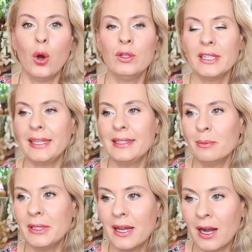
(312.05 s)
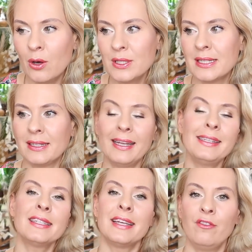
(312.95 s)
und ihr geht damit nach Hause, dann hat
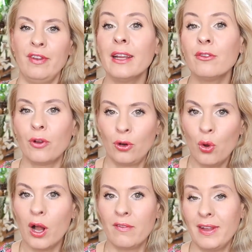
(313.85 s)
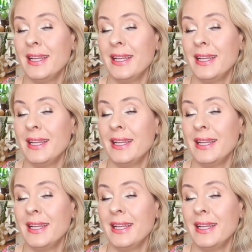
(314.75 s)
er seinen Wert verloren,